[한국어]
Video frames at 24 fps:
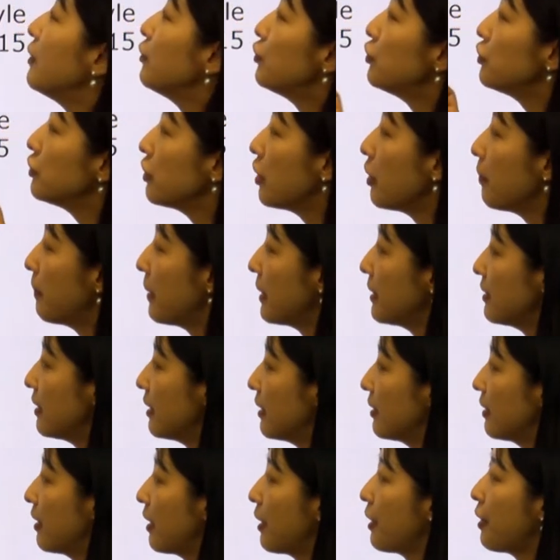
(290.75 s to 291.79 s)
수컷
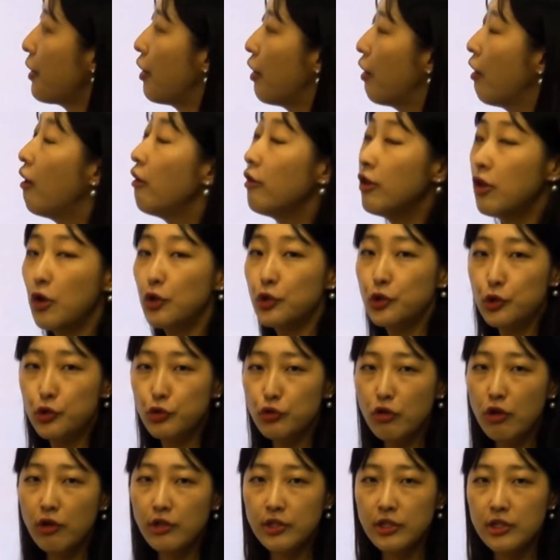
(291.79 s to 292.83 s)
판다인데요. 역시
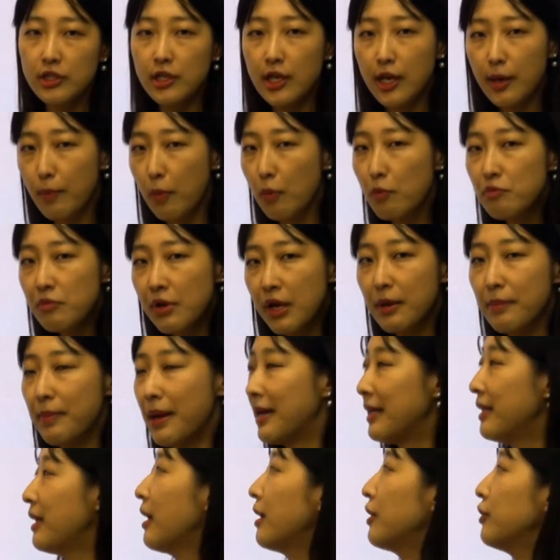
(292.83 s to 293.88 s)
수컷이니까 몸무게가
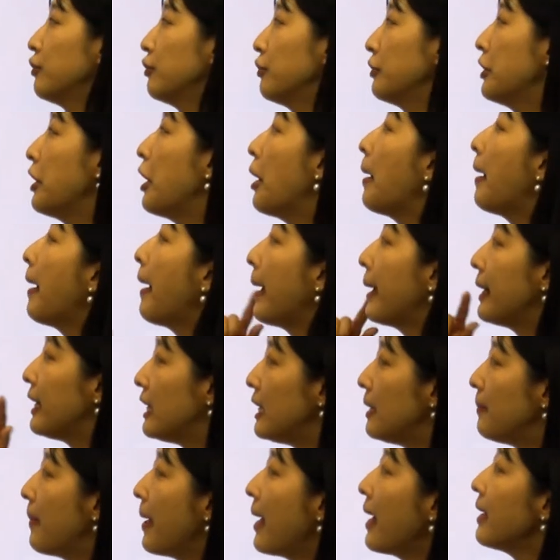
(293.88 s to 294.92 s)
많이 나가는군요.
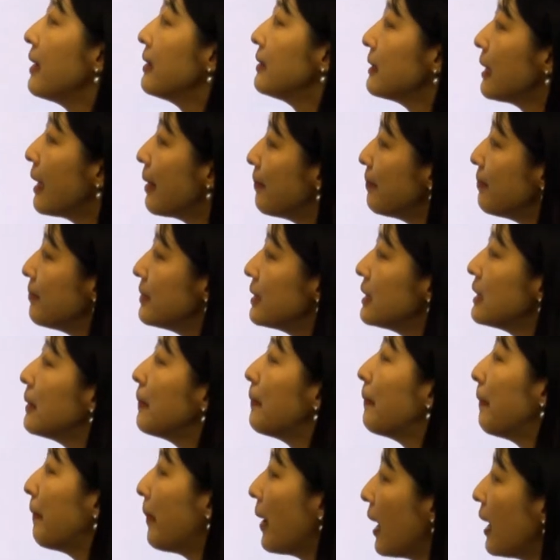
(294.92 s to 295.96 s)

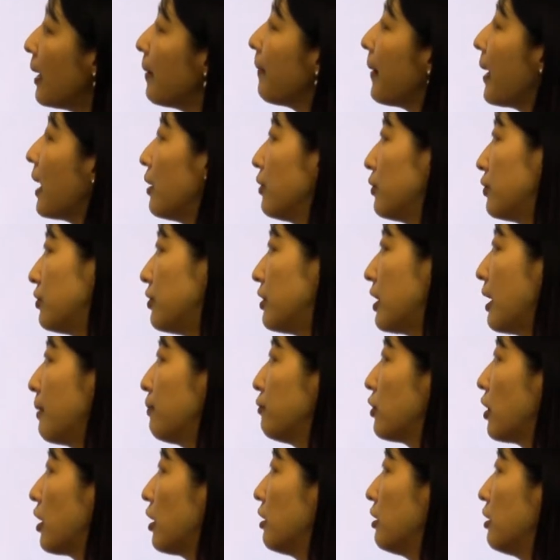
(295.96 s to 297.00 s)
238파운드의
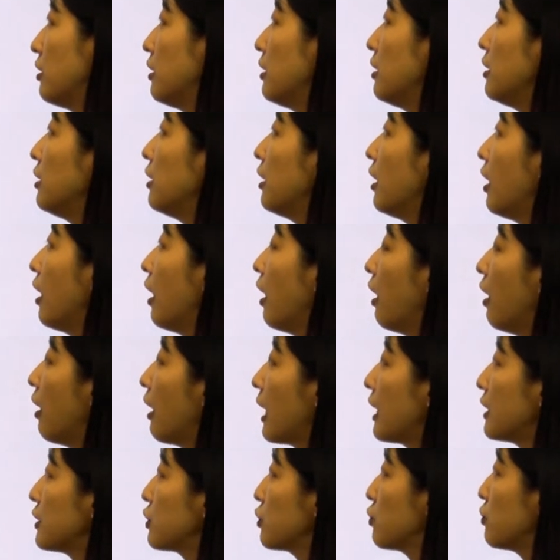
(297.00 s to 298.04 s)
무게를 어,
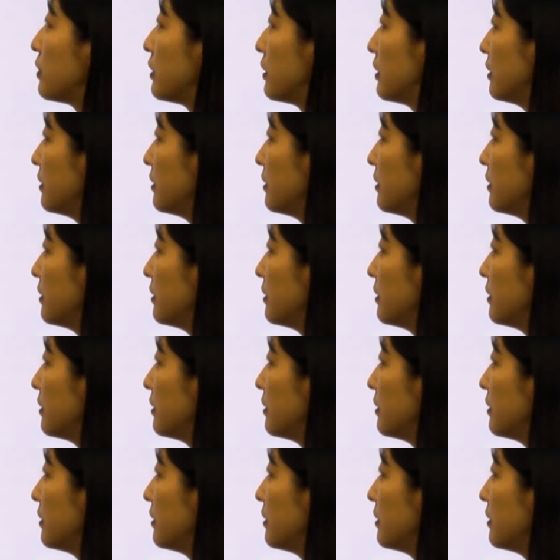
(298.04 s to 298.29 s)
가지고 있,